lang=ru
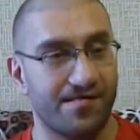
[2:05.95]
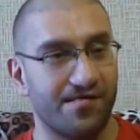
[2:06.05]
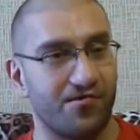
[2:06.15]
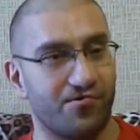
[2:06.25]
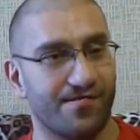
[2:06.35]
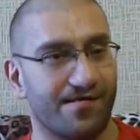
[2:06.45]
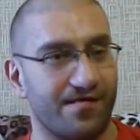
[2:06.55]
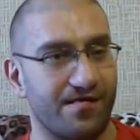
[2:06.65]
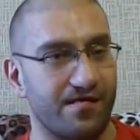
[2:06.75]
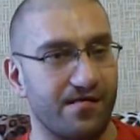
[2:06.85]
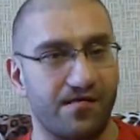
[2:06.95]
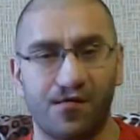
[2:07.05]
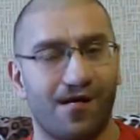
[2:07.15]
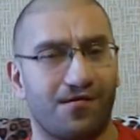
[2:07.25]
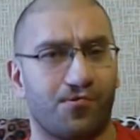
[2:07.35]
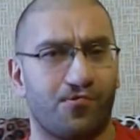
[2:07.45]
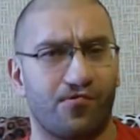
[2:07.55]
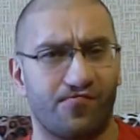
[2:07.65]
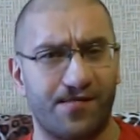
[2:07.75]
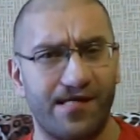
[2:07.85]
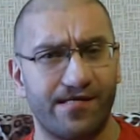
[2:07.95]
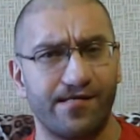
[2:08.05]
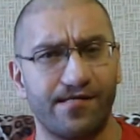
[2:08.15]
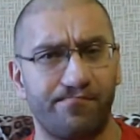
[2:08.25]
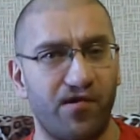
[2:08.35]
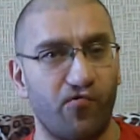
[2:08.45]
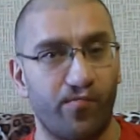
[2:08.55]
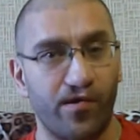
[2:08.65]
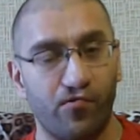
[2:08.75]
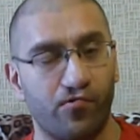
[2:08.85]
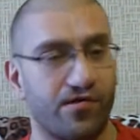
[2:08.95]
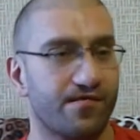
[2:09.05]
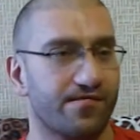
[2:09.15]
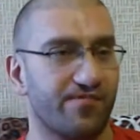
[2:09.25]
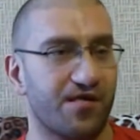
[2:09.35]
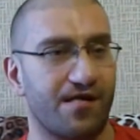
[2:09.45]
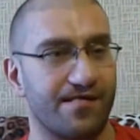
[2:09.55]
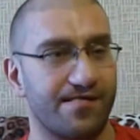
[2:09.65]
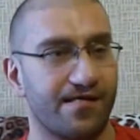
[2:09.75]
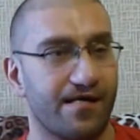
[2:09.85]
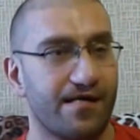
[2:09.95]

серьезно и не так, что встретились пиу-пиу и разбежались.